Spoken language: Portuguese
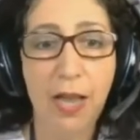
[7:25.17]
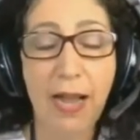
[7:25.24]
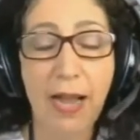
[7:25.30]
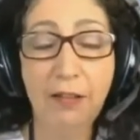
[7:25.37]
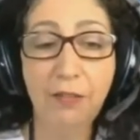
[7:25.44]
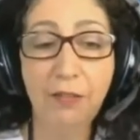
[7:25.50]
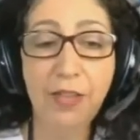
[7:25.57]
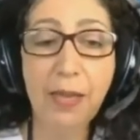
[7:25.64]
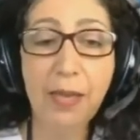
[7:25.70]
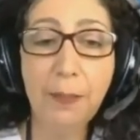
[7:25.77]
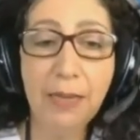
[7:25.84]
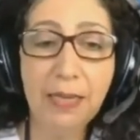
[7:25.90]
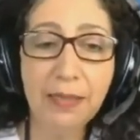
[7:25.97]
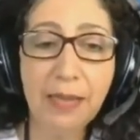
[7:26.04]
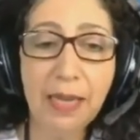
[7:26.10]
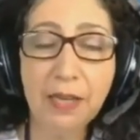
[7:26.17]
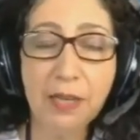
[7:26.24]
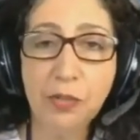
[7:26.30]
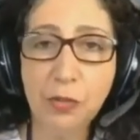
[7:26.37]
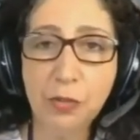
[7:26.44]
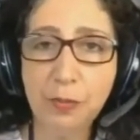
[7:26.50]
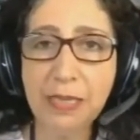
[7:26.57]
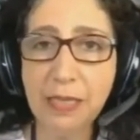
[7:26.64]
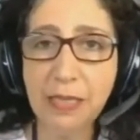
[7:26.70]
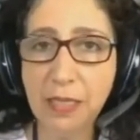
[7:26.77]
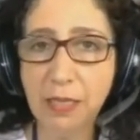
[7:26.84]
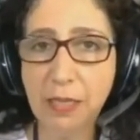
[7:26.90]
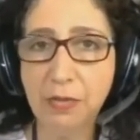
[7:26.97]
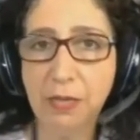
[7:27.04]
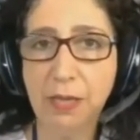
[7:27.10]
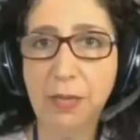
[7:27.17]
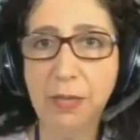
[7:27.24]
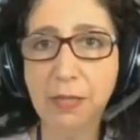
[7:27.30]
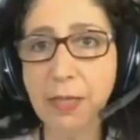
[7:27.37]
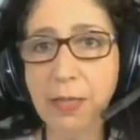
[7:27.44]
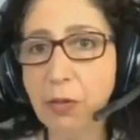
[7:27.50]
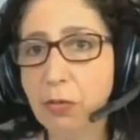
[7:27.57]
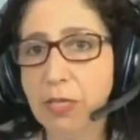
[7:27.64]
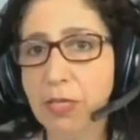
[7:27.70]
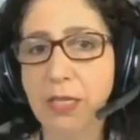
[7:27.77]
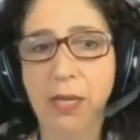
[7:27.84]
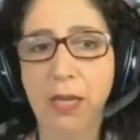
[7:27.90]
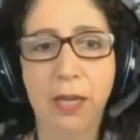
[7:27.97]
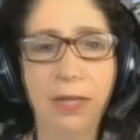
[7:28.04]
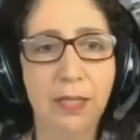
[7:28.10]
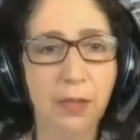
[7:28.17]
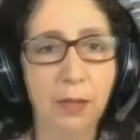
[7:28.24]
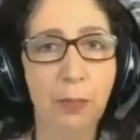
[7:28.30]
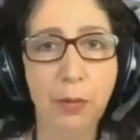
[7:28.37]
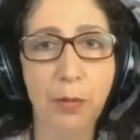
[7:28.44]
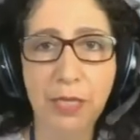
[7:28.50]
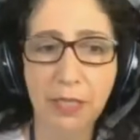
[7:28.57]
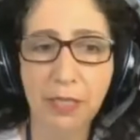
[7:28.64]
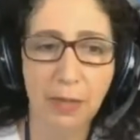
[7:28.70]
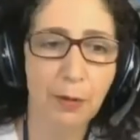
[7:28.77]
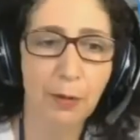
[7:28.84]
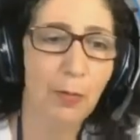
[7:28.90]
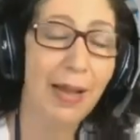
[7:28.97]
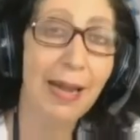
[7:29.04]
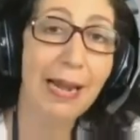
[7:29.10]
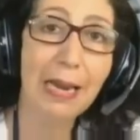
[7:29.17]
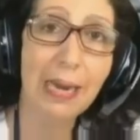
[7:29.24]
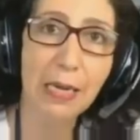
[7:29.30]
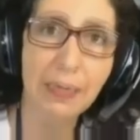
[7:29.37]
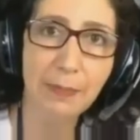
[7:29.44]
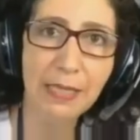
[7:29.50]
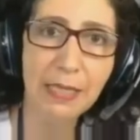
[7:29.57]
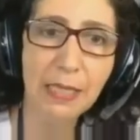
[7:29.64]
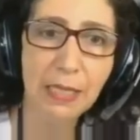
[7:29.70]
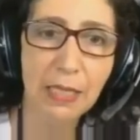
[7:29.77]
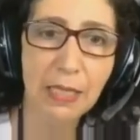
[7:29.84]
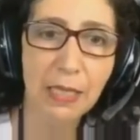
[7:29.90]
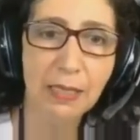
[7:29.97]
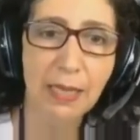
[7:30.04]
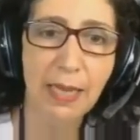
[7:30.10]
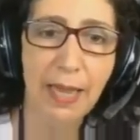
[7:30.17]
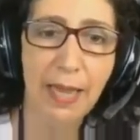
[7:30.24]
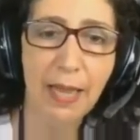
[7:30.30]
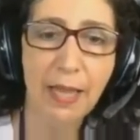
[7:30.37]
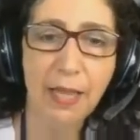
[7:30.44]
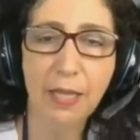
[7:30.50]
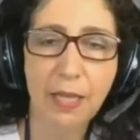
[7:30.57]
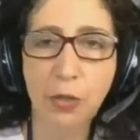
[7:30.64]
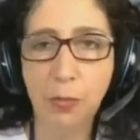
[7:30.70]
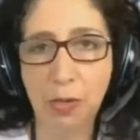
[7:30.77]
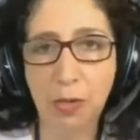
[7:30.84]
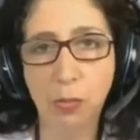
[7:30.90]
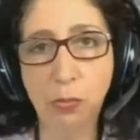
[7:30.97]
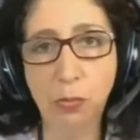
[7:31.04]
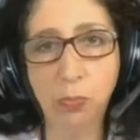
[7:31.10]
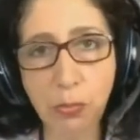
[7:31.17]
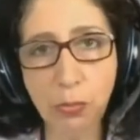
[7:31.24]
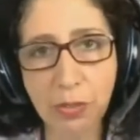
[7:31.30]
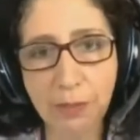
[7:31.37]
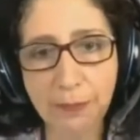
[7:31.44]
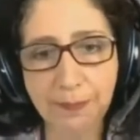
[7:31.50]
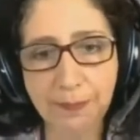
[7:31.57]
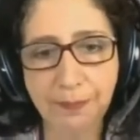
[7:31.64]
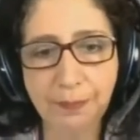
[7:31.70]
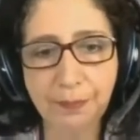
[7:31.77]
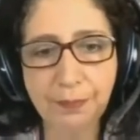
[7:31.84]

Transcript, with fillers: A viabilidade dos bacilos, a mesma coisa em relação, por exemplo, a uma lâmina né, e uma cultura.